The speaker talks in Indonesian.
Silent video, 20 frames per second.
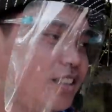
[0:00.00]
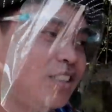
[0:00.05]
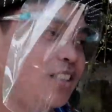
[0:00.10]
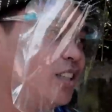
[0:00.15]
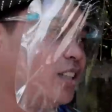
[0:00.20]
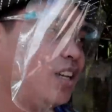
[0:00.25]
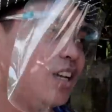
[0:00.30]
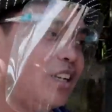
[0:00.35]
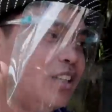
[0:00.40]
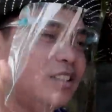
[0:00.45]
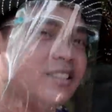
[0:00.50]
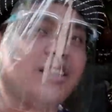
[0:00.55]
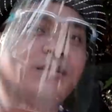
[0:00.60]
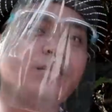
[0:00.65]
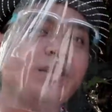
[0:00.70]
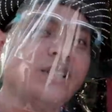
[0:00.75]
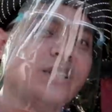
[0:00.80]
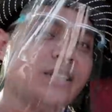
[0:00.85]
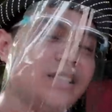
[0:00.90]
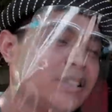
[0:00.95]
gila nih set
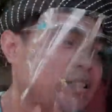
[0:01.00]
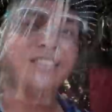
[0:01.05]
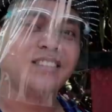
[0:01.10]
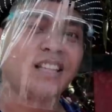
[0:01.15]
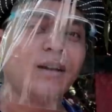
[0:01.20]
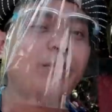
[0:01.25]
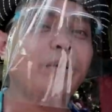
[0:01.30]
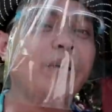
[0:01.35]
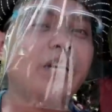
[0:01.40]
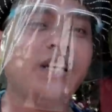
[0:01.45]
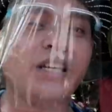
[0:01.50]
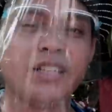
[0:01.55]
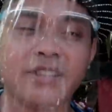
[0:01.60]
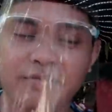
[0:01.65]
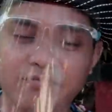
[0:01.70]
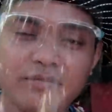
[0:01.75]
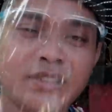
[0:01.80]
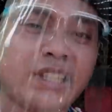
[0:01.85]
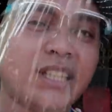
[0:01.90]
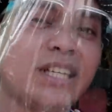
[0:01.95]
nih tapi
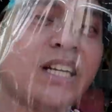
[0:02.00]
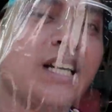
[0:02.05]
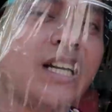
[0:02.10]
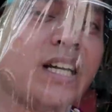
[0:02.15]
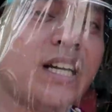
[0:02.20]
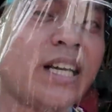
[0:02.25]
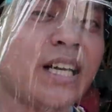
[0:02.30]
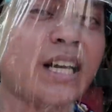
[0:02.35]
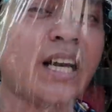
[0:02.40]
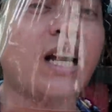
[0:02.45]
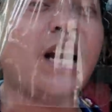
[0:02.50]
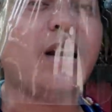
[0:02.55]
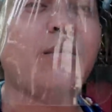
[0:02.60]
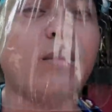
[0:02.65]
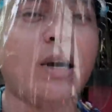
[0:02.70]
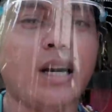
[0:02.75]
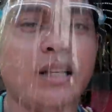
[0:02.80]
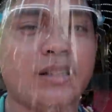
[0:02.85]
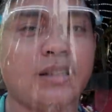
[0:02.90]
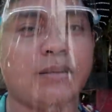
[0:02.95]
keren
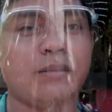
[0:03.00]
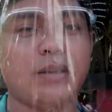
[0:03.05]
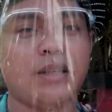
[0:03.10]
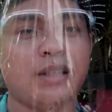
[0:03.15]
banget